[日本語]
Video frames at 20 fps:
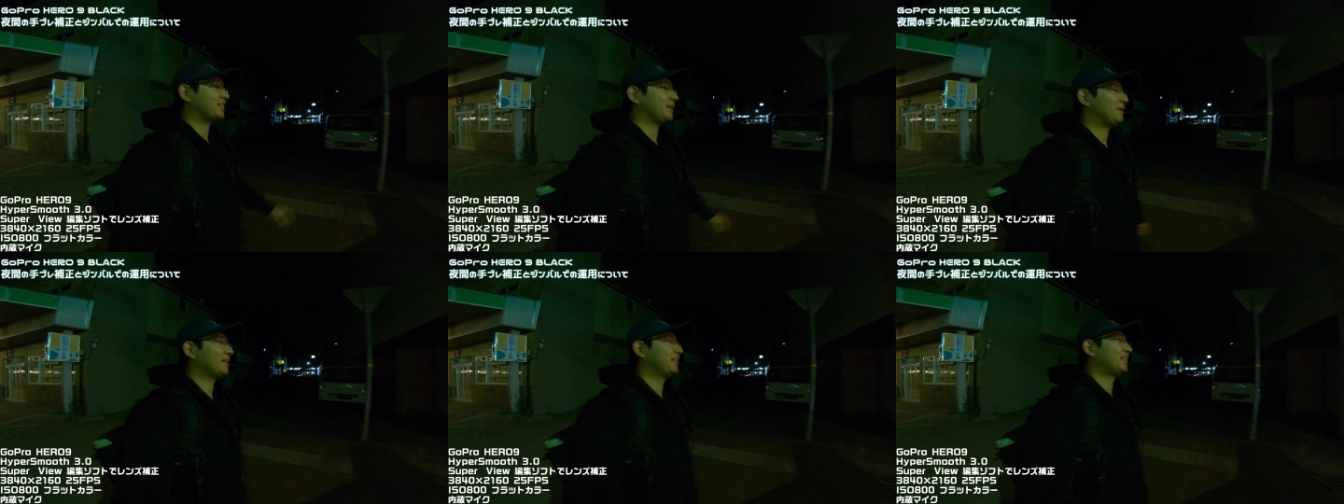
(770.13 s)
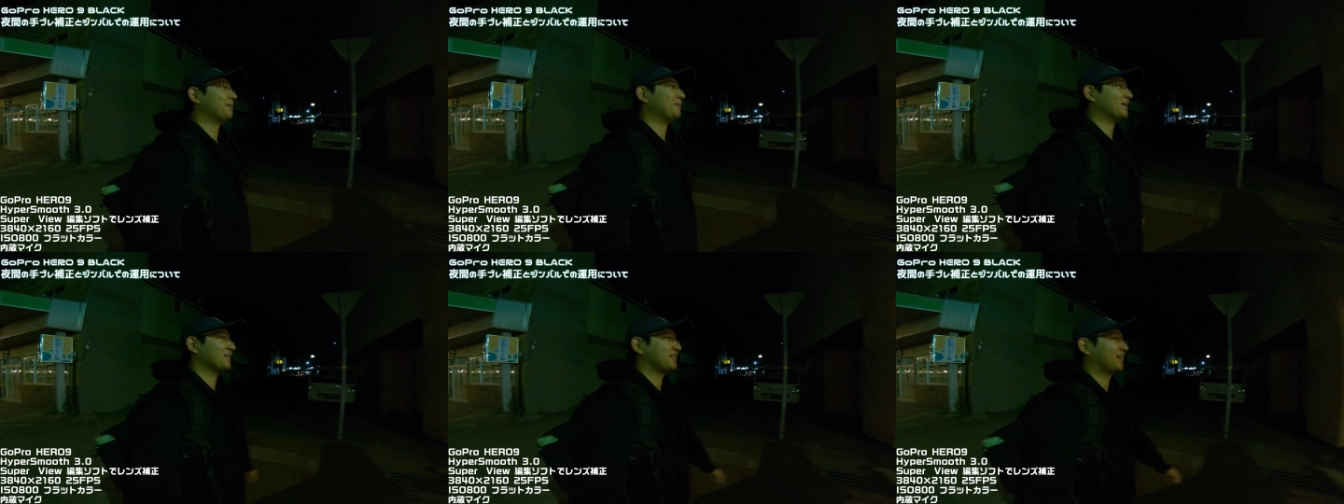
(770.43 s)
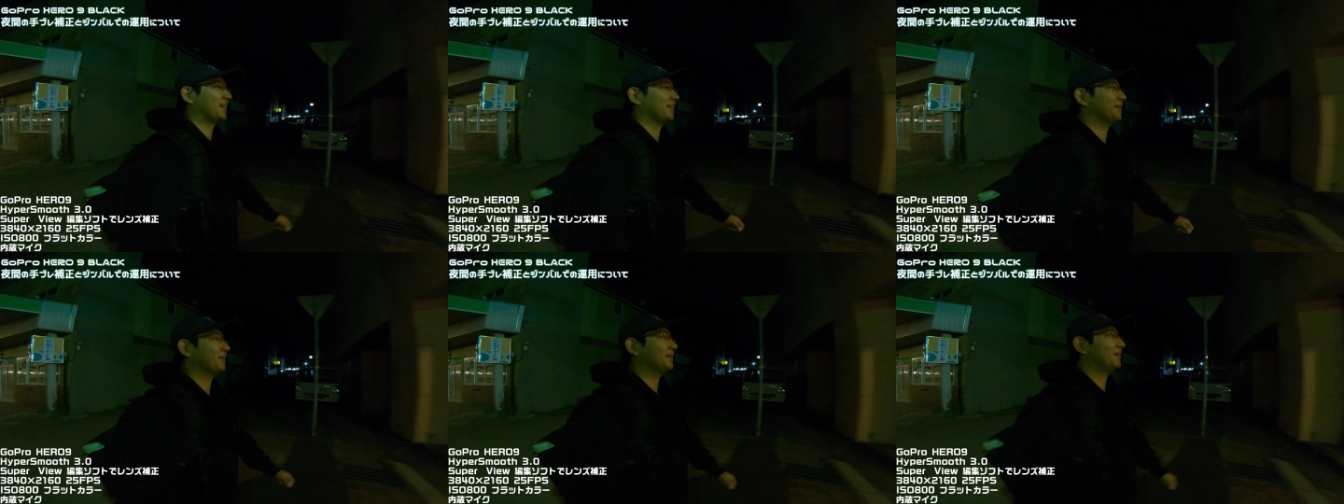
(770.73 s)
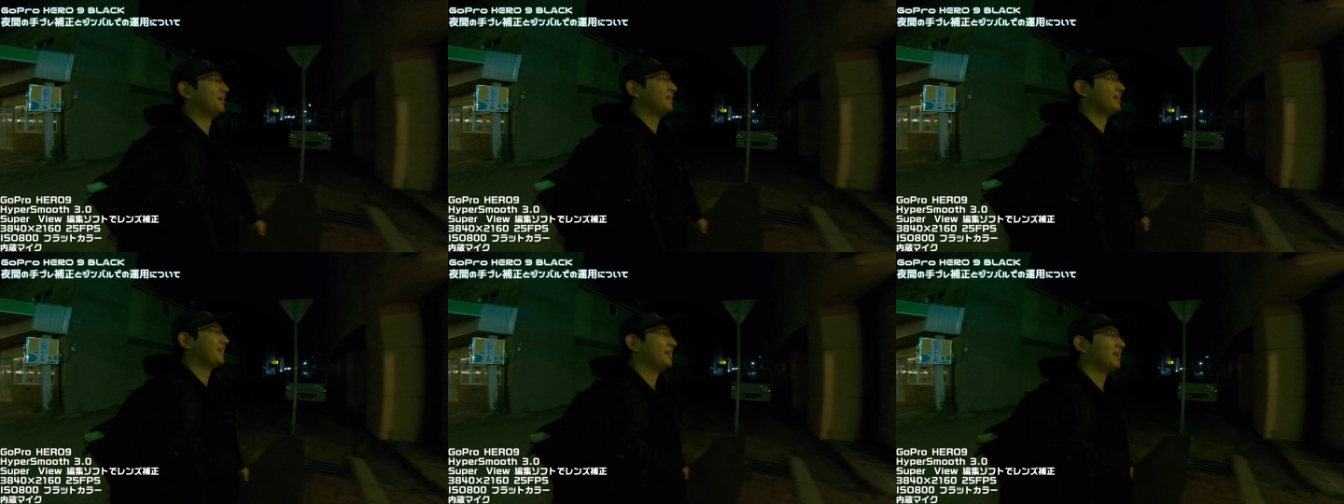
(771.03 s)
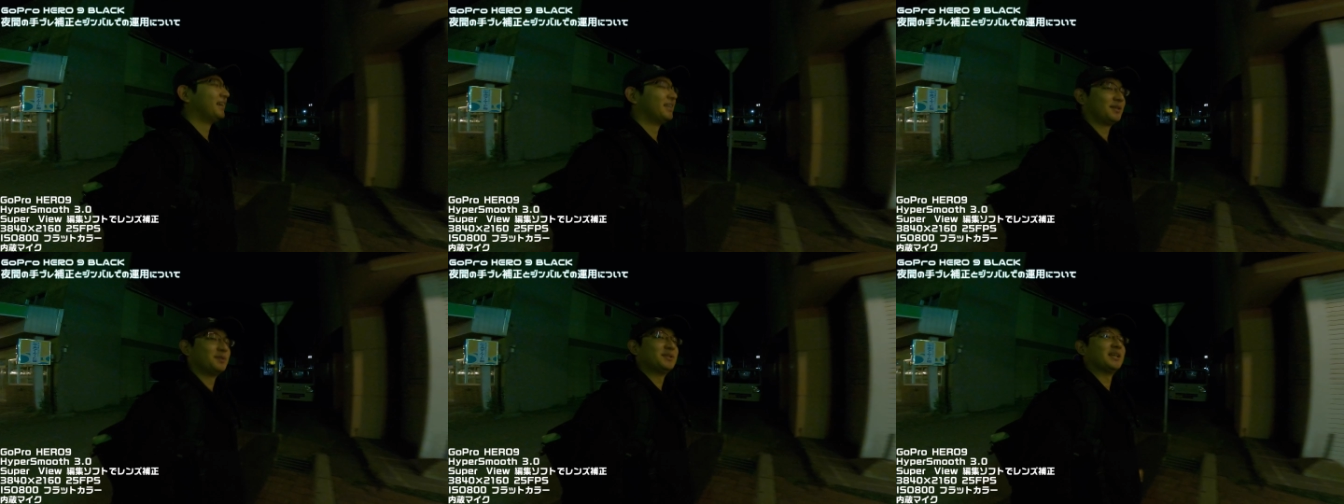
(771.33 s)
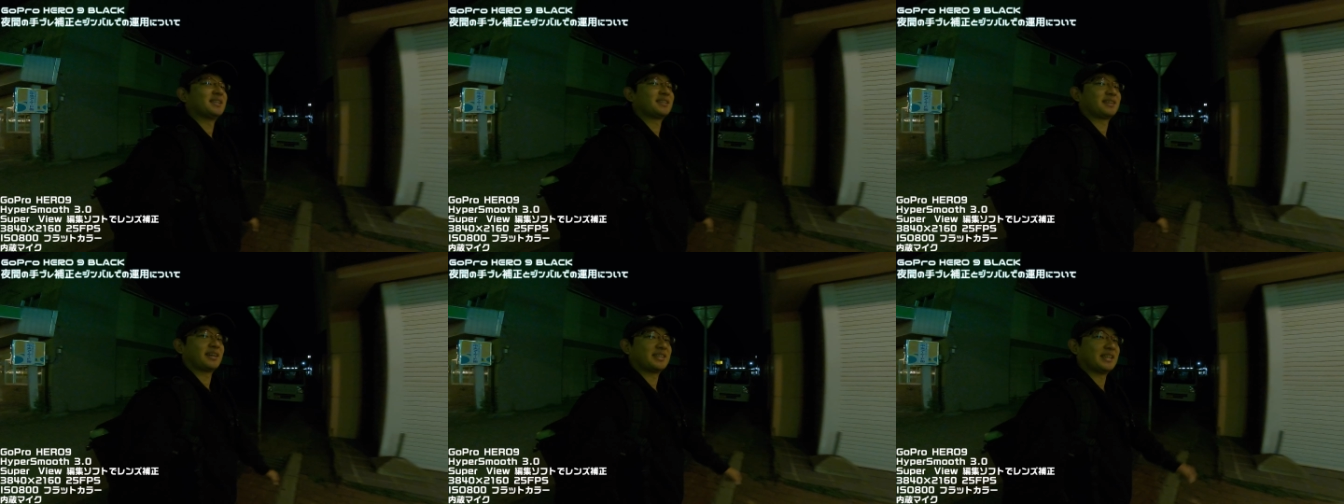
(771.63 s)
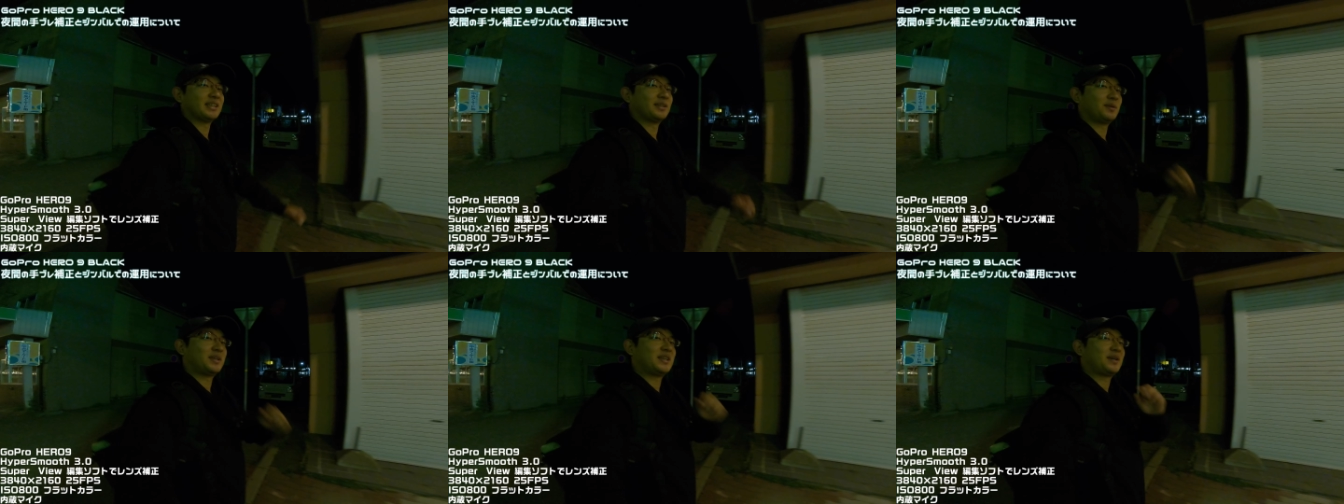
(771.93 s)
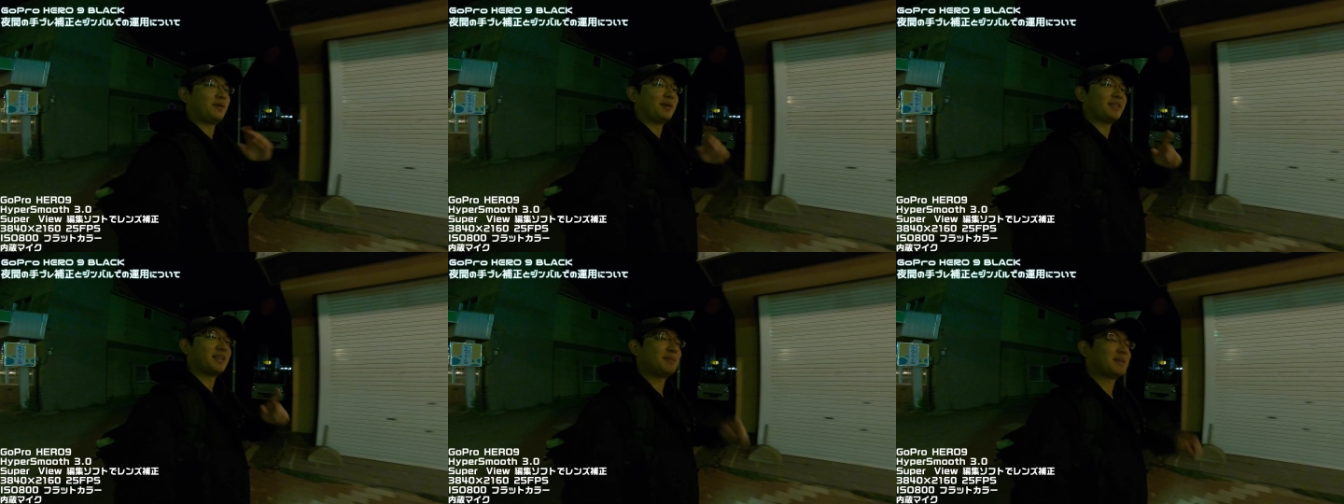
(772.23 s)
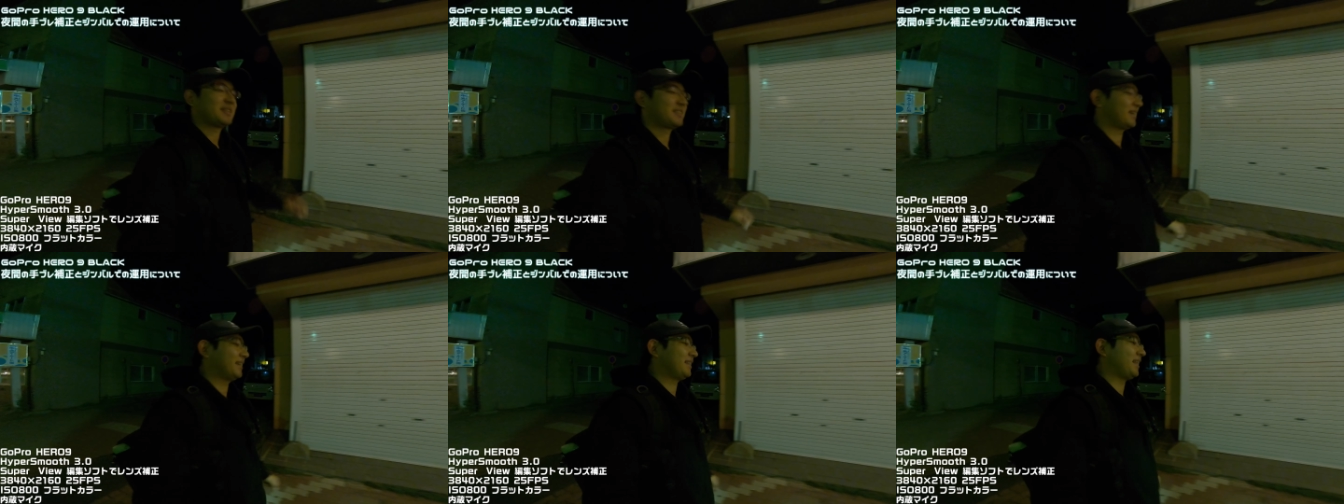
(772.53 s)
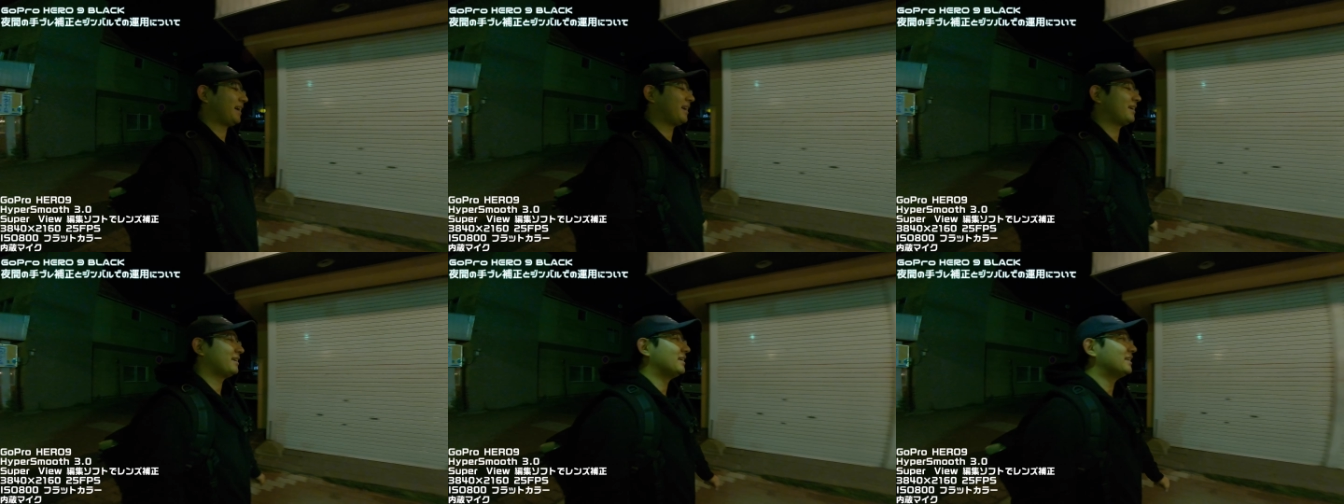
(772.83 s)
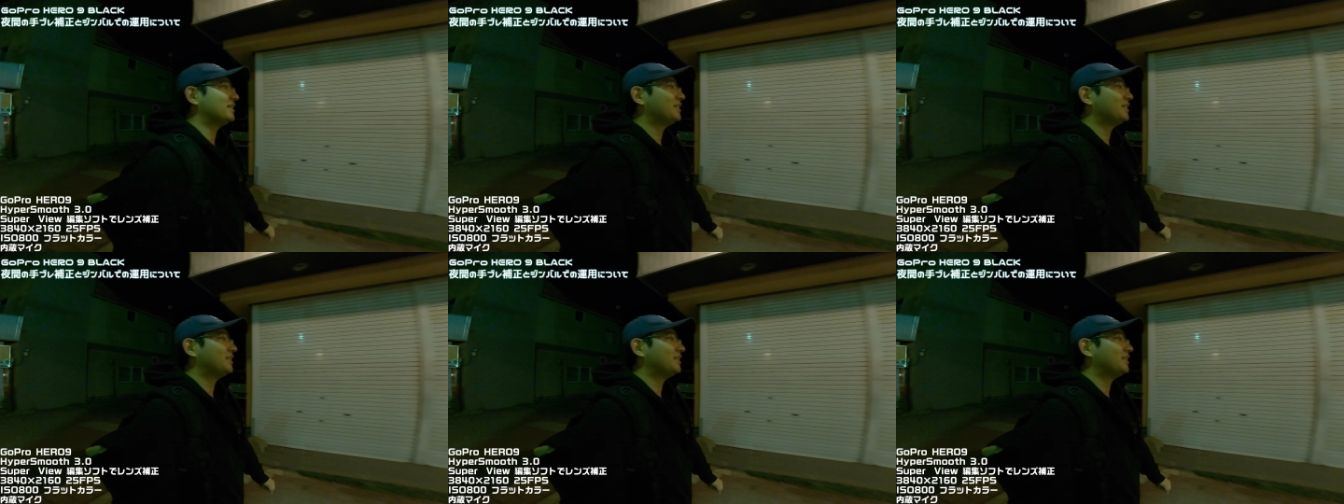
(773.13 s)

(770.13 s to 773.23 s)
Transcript: 喋ってますけど、どうですか、ちゃんと聞こえてますかね。